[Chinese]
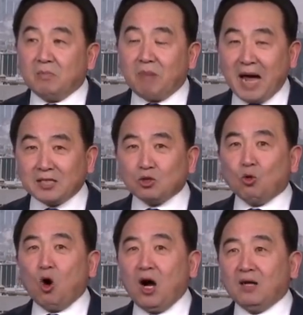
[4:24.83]
白
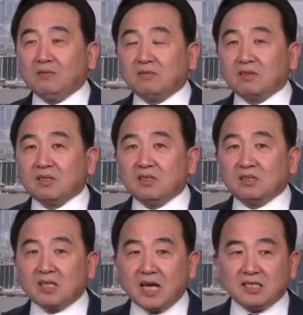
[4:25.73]
左
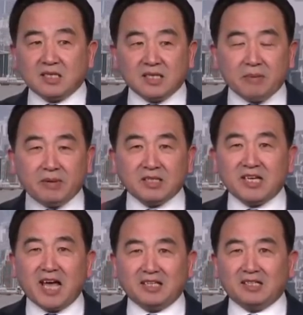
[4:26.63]
在习近平的
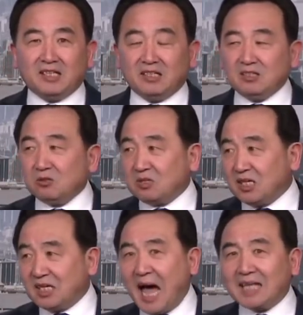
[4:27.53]
眼睛里就
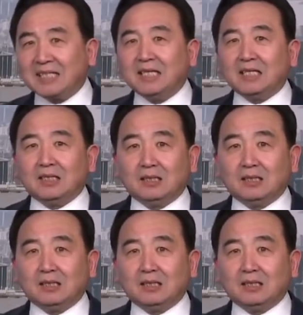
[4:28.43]
是垃圾，